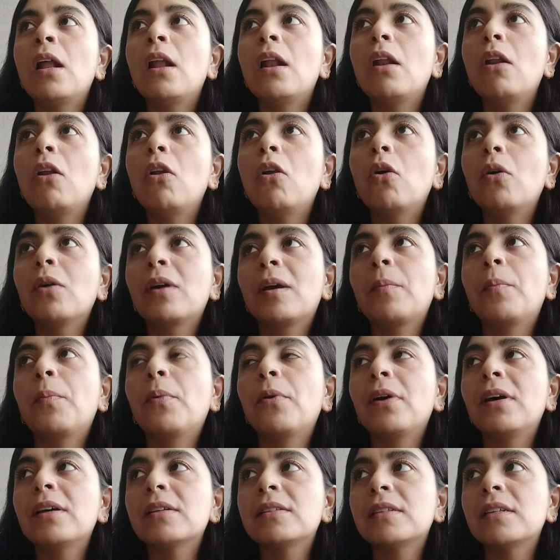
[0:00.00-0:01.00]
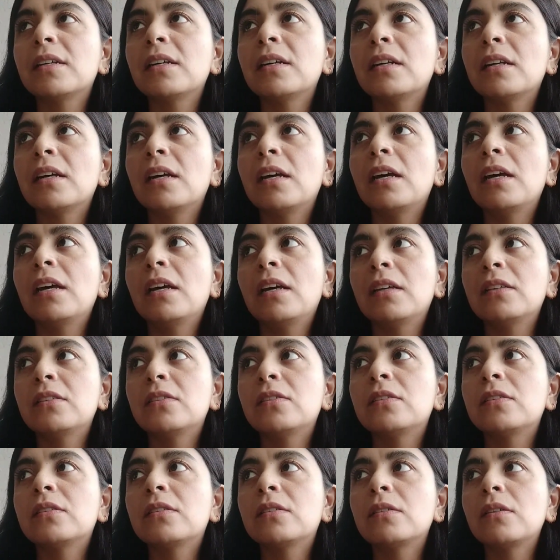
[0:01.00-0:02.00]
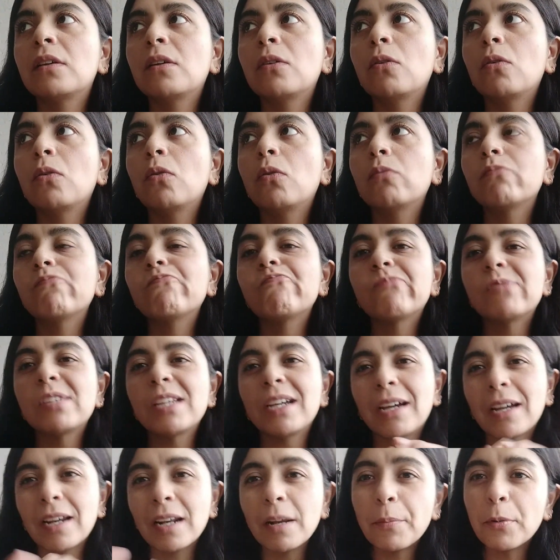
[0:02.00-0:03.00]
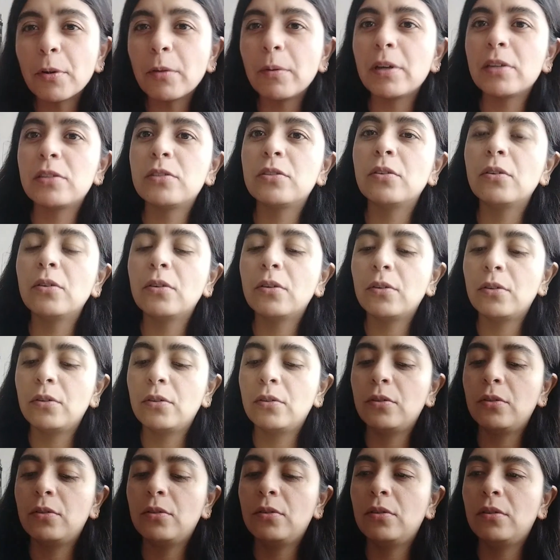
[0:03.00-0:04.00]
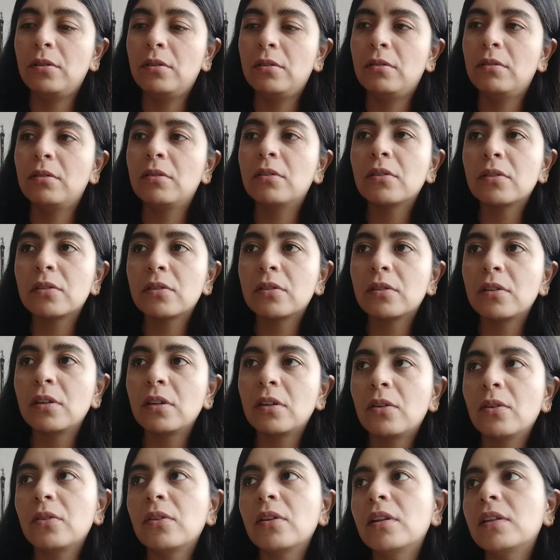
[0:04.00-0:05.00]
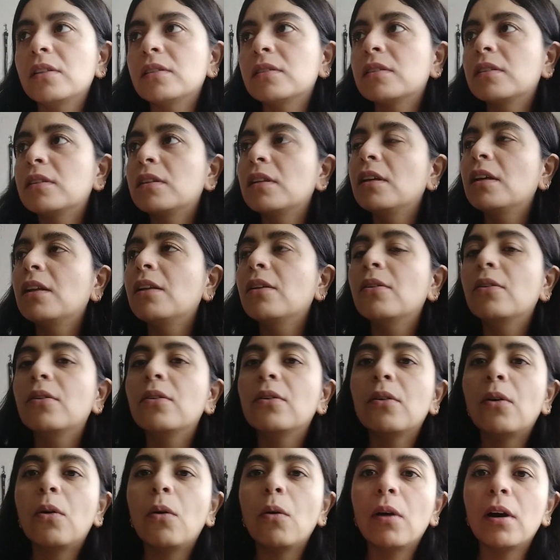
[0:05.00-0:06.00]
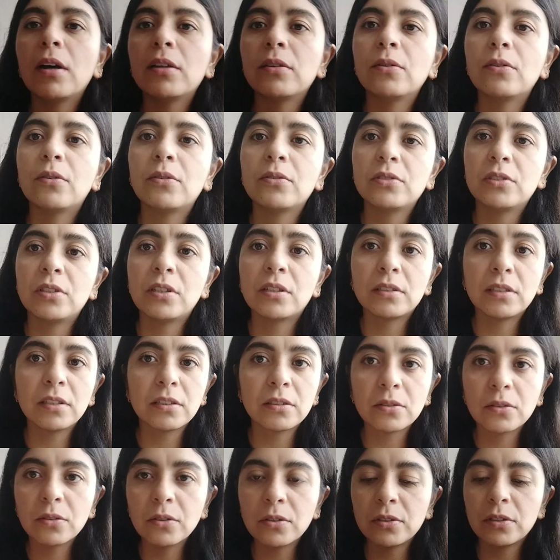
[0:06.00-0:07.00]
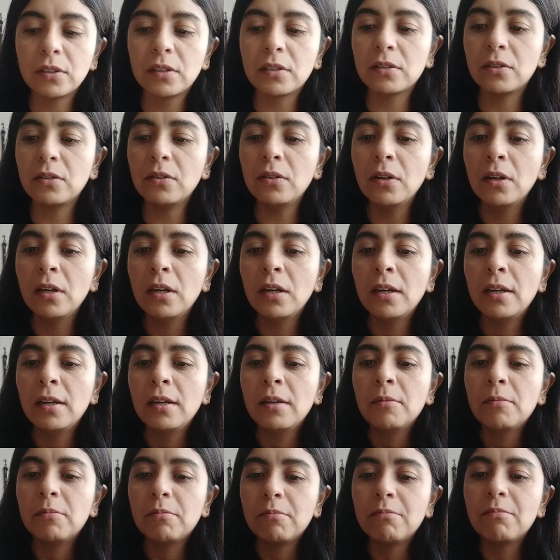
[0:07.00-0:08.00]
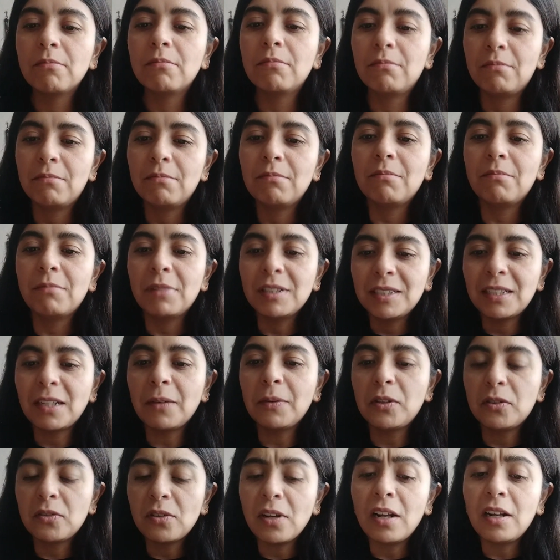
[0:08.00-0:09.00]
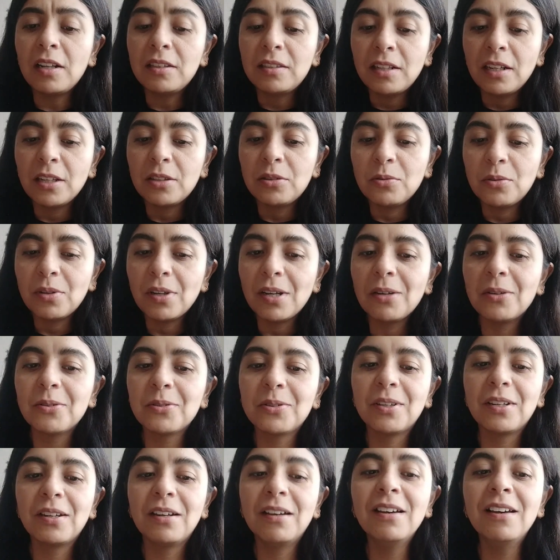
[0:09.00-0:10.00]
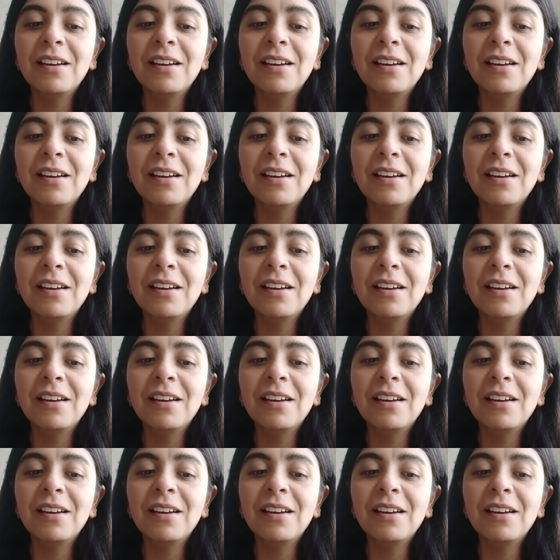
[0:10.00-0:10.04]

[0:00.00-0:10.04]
lo que puedo hacer es sacarle provecho con, no sé, con el estilo, jugando con ciertas cosas, ¿no? Básicamente es la literatura, o sea,